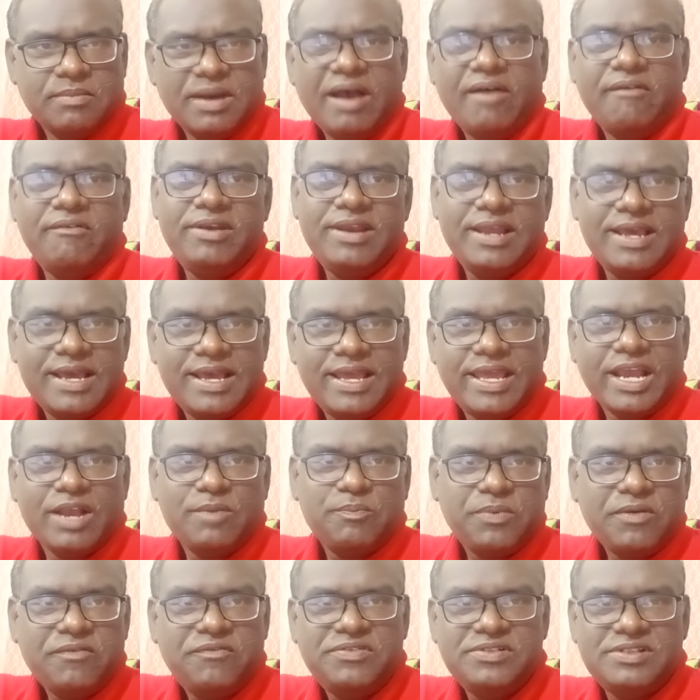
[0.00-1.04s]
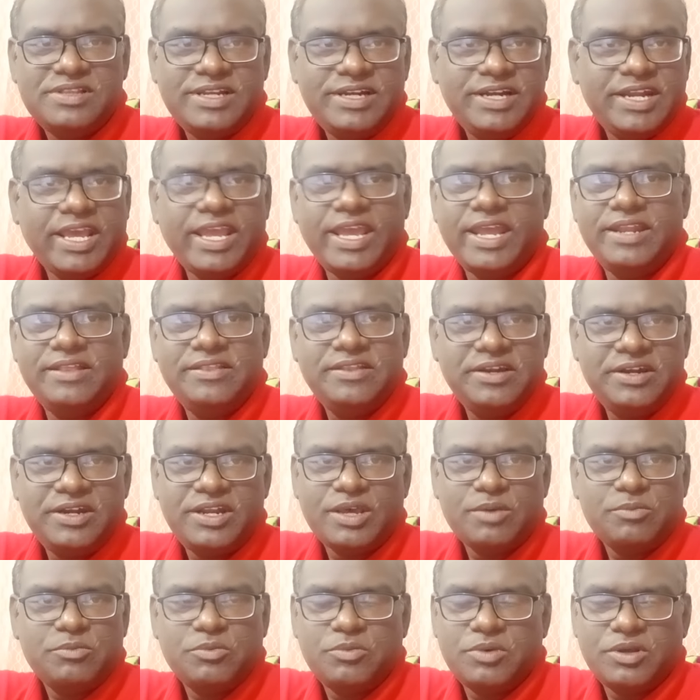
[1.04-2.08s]
మామూలుగా ఎగ్ పఫ్లు తింటే ఎన్ని
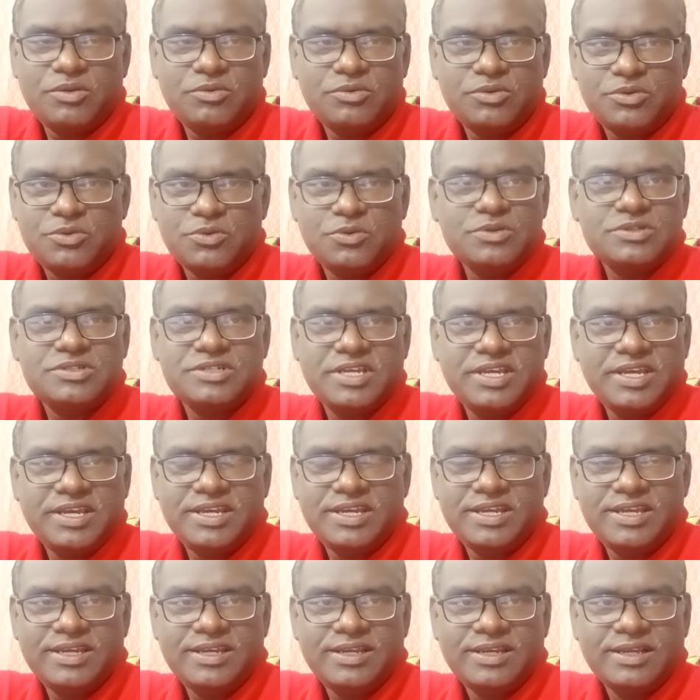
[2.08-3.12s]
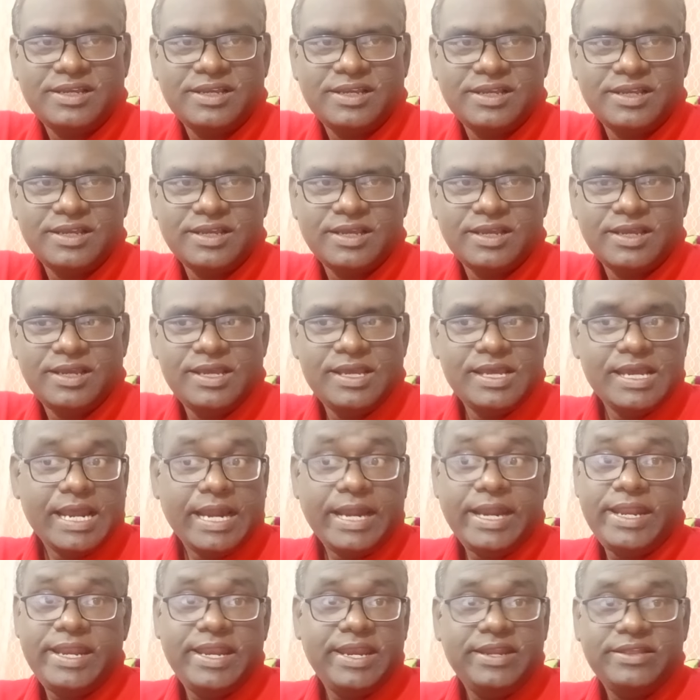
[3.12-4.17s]
తింటాము మనం రోజుకి
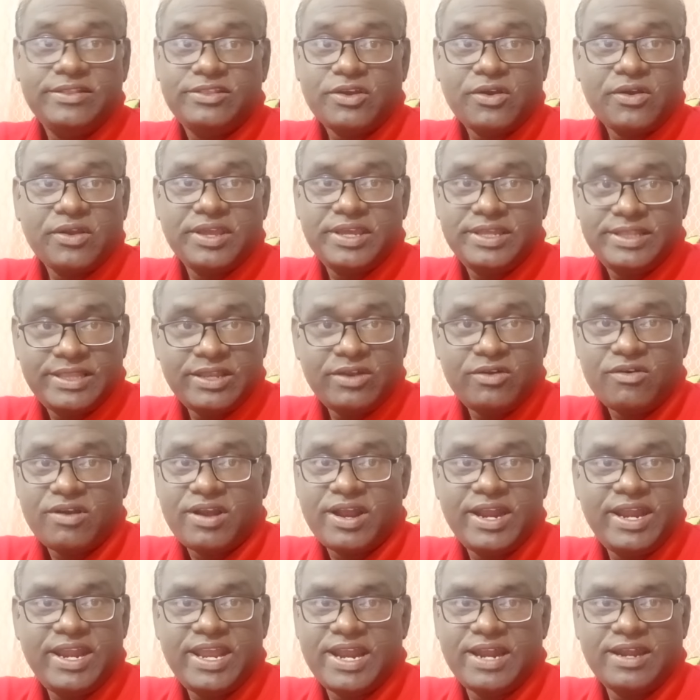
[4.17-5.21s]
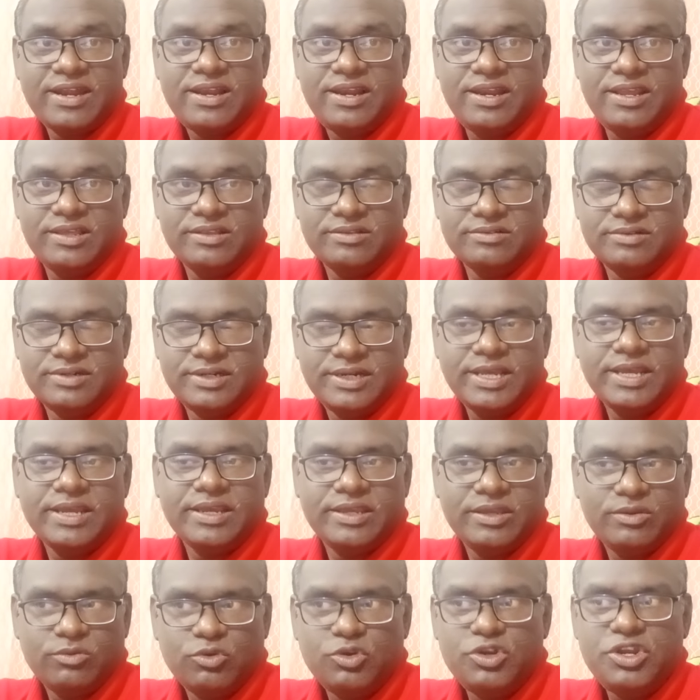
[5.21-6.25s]
అంటే నేను ఇత ఇతనొక్కడిని అంటలేదు అంటే
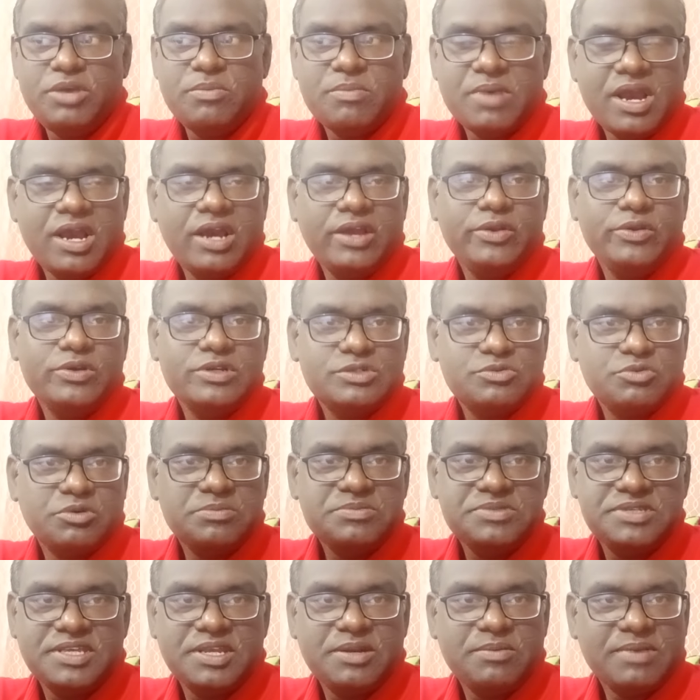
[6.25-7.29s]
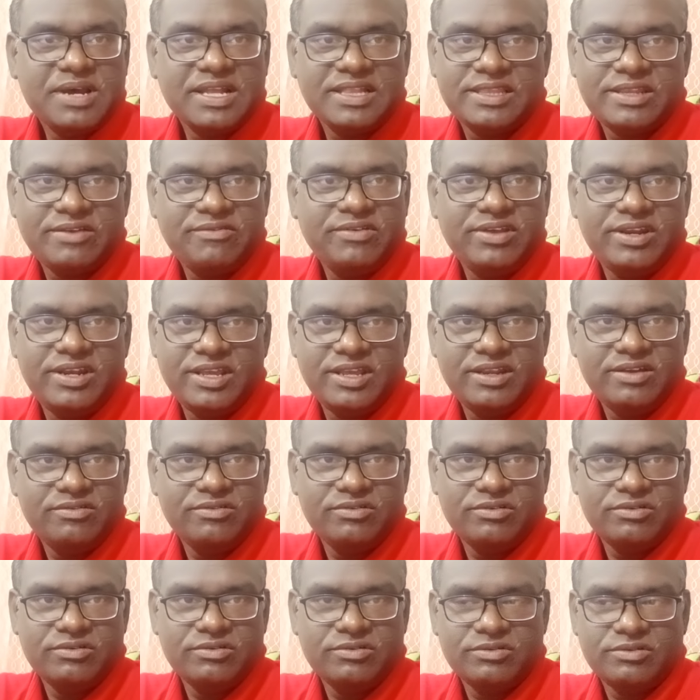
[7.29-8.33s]
ఓన్లీ మహాన్యూస్ వంశీని మాత్రమే నేను
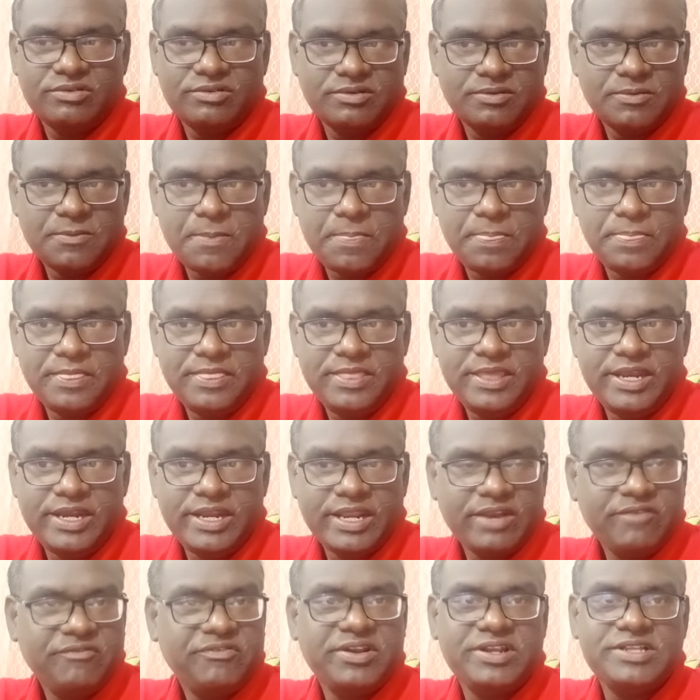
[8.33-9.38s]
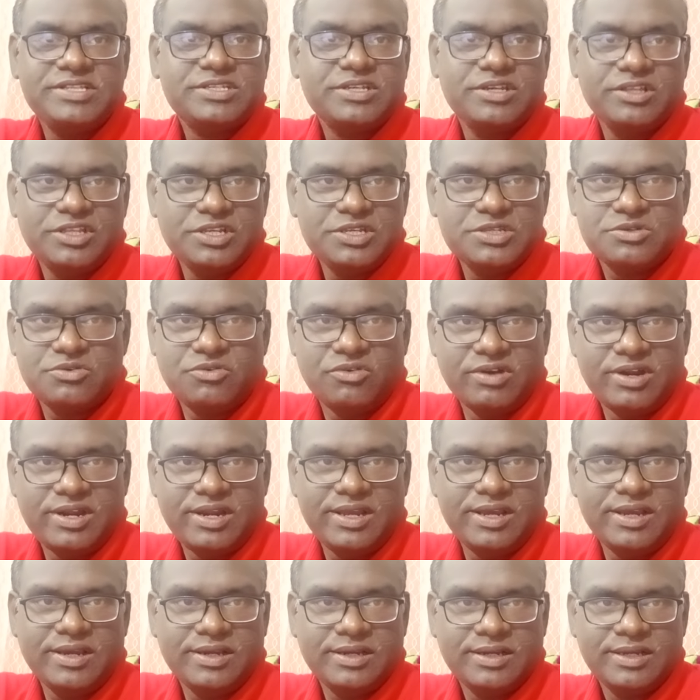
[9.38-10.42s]
దీన్ని రెఫరెన్స్కి
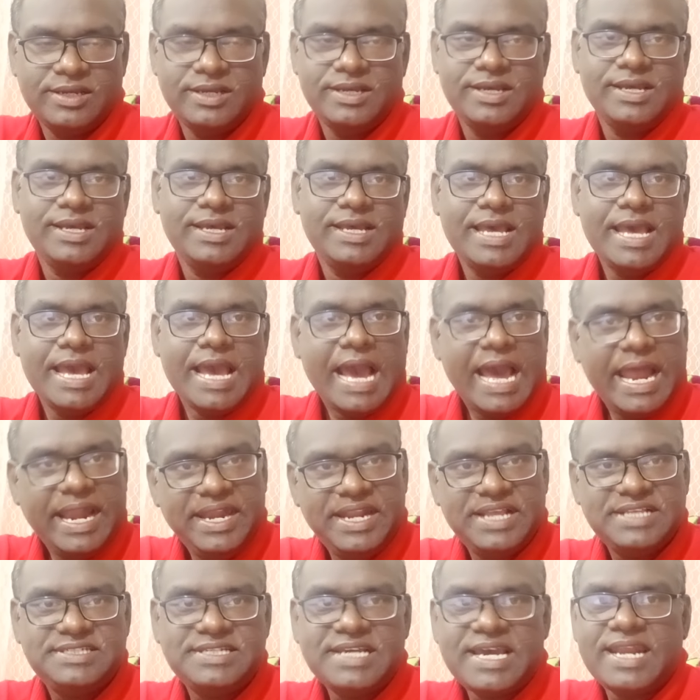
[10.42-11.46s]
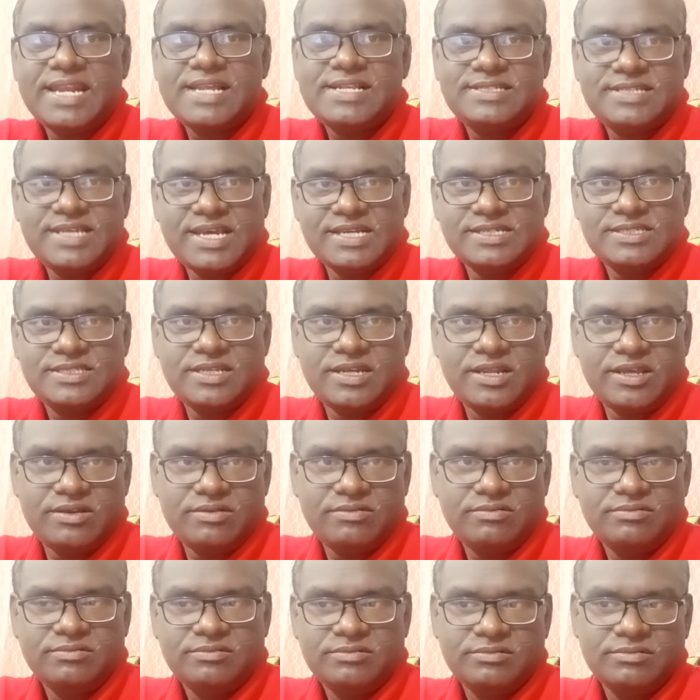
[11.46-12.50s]
తీసుకోవట్లే అన్ని ఛానల్స్ చేస్తున్నారు
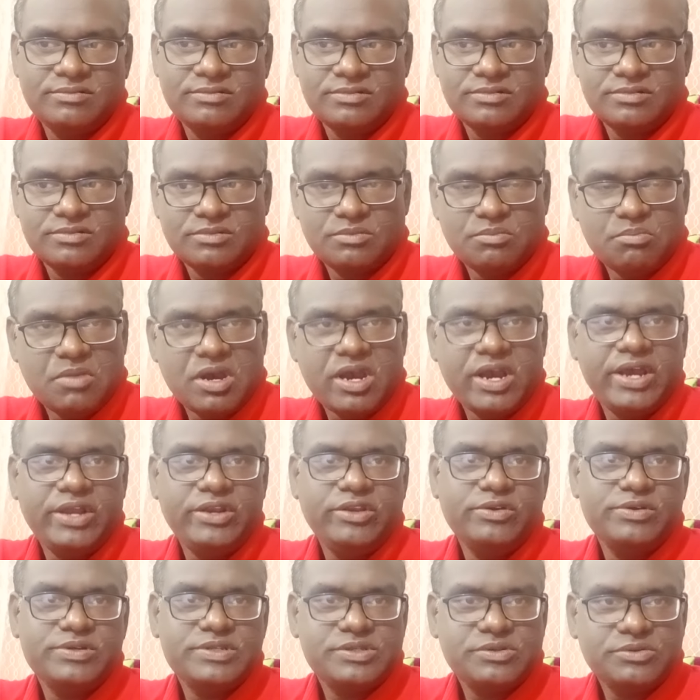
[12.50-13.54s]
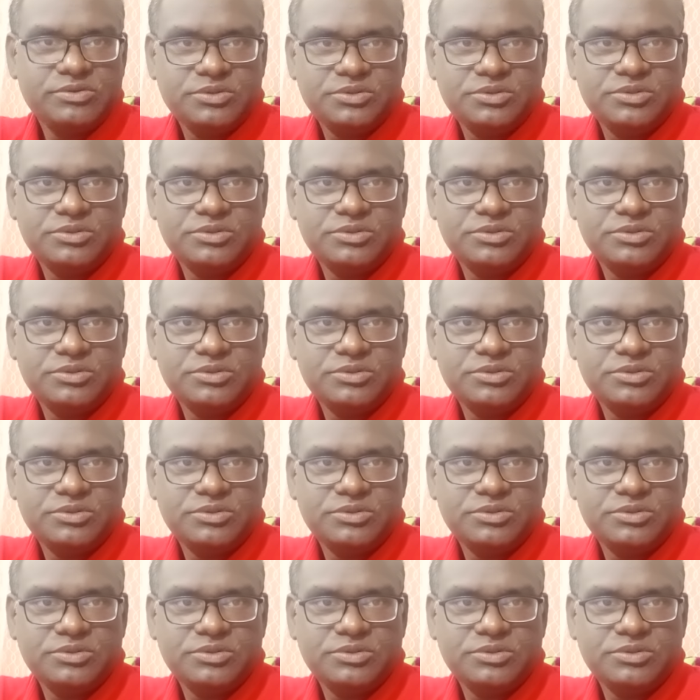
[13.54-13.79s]
మహాన్యూస్